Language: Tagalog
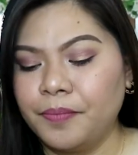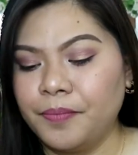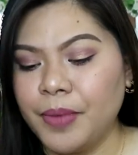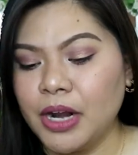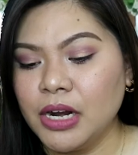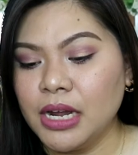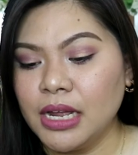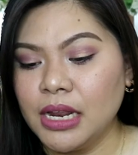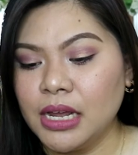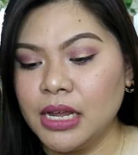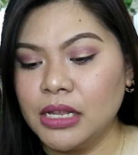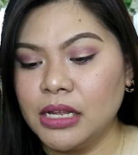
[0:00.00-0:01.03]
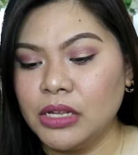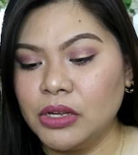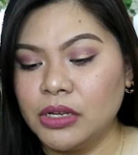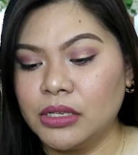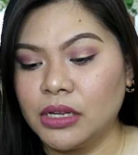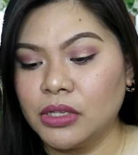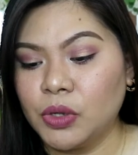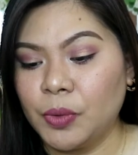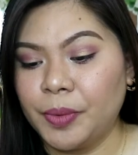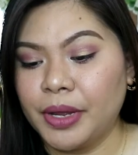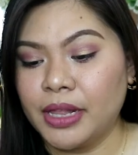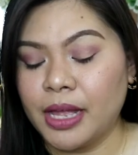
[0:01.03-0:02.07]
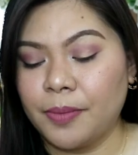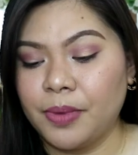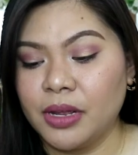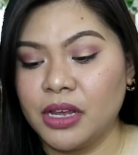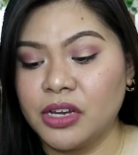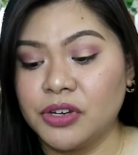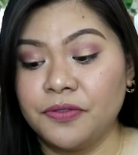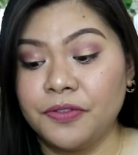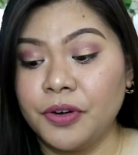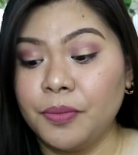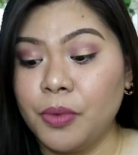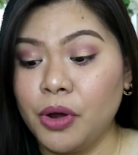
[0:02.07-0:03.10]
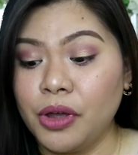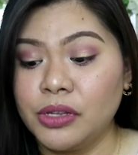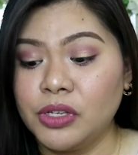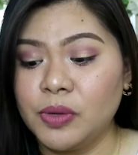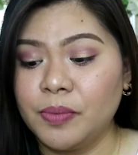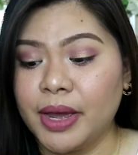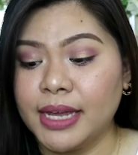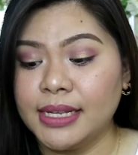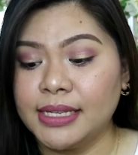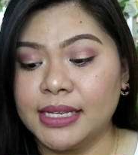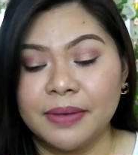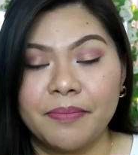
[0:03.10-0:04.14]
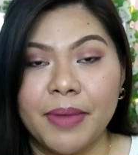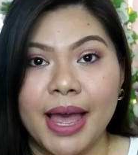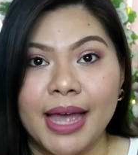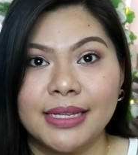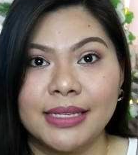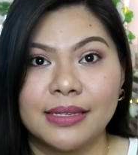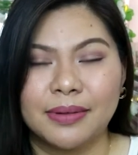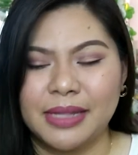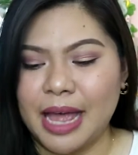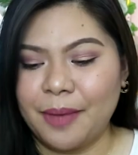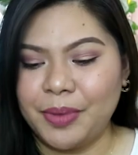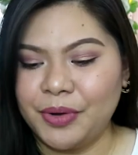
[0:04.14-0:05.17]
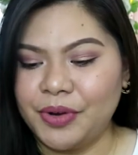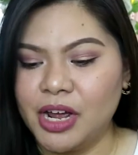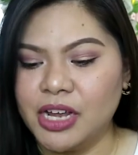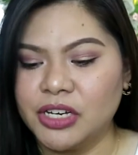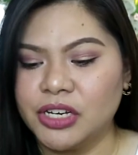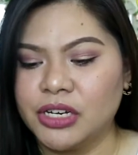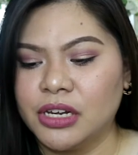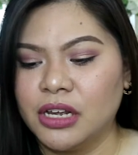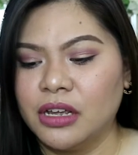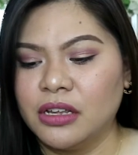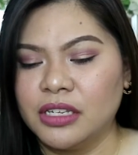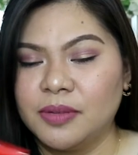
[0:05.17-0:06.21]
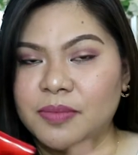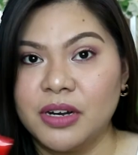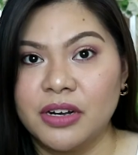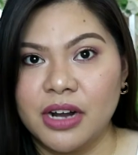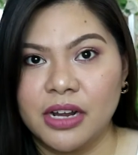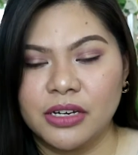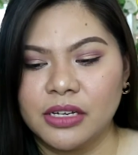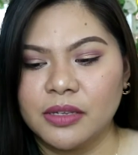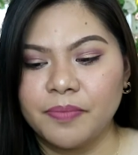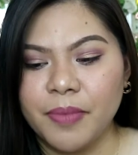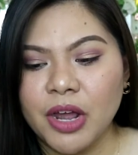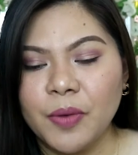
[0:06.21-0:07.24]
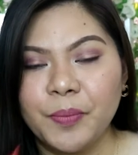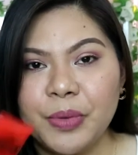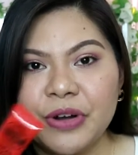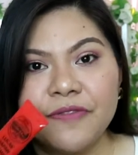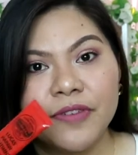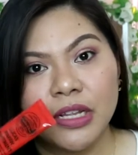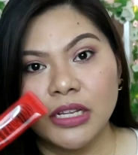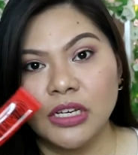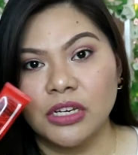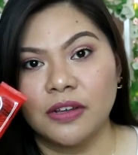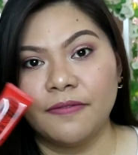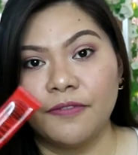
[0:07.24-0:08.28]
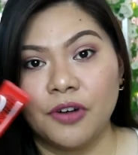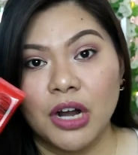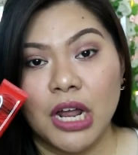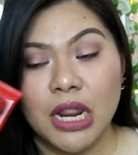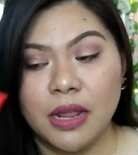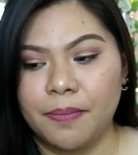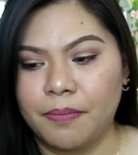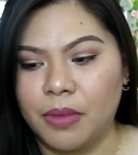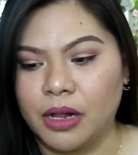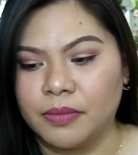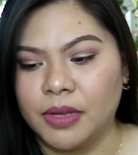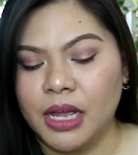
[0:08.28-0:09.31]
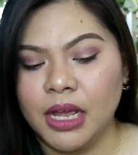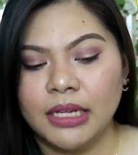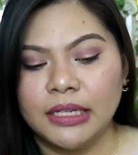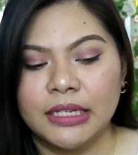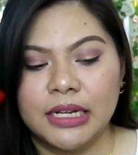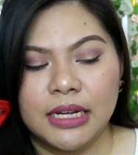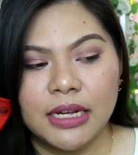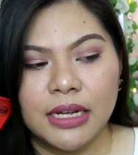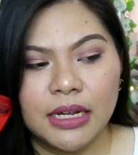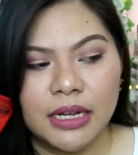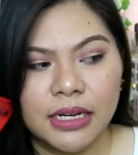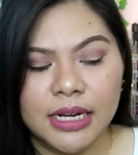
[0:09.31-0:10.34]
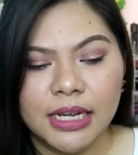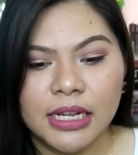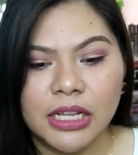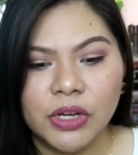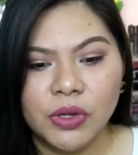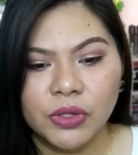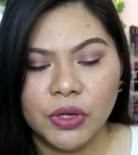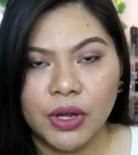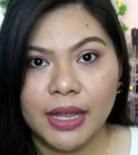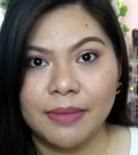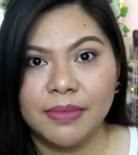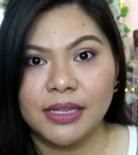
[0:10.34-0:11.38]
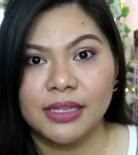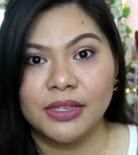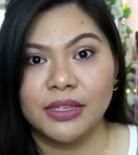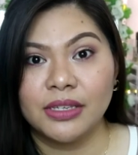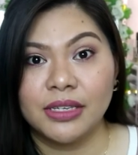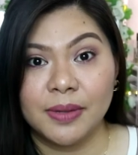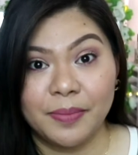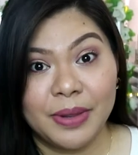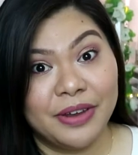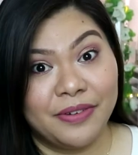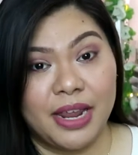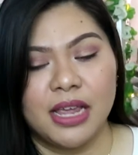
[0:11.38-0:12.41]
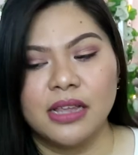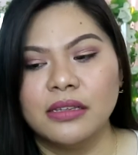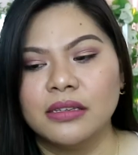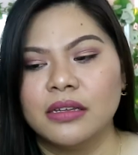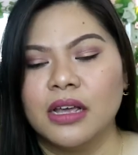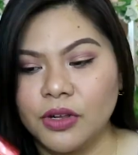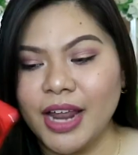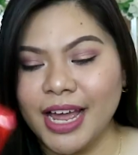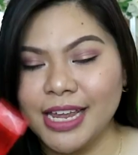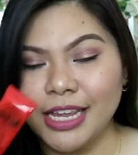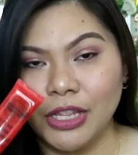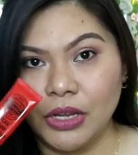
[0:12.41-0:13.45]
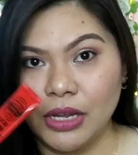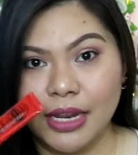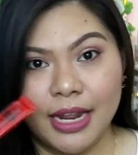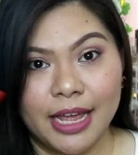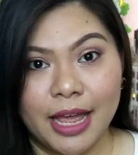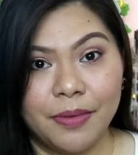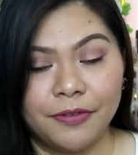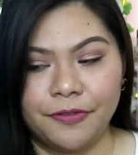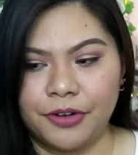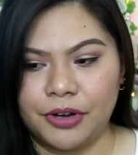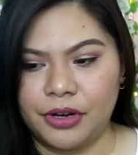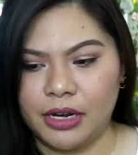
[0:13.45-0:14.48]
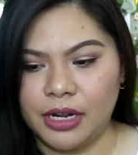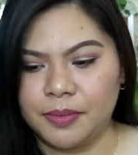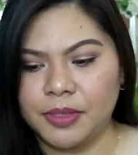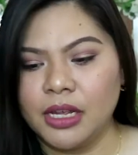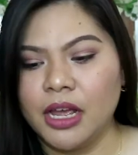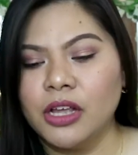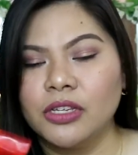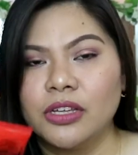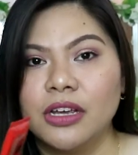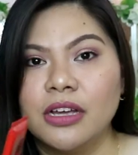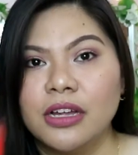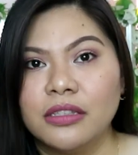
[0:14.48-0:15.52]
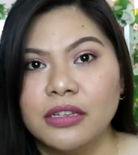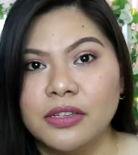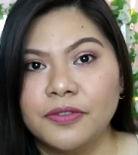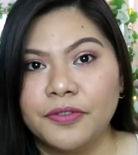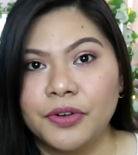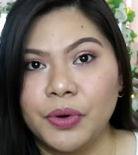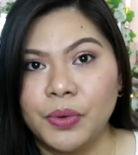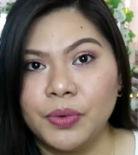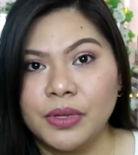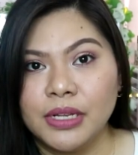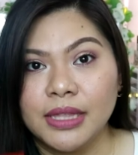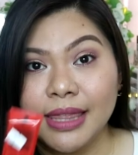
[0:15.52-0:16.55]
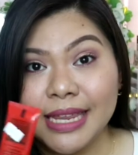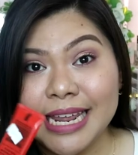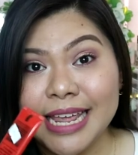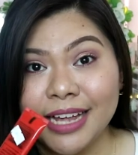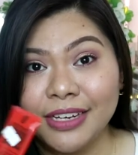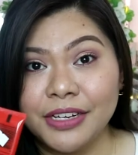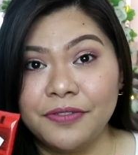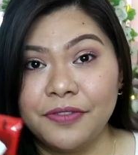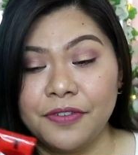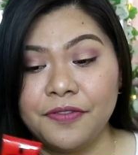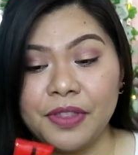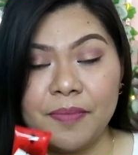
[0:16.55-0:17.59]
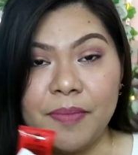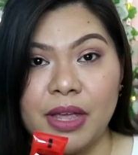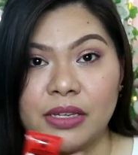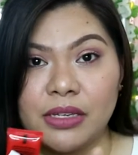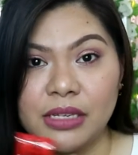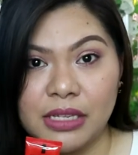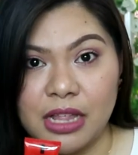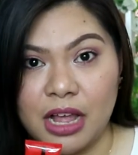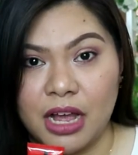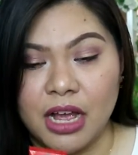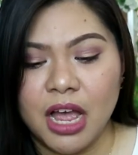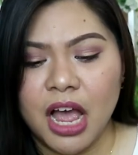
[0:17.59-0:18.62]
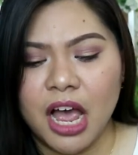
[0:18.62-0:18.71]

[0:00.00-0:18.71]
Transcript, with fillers: Pero nakalagay dito, it's a topical application for boils, yung mga insect bites, so nappy rash, sa mga rashes. Pero perfect din siya for a lip balm. Na nakita ko to kay Miss Simply Rays. So, lagi niya itong ginagamit for her lips. So, I got this for only 350 pesos lang.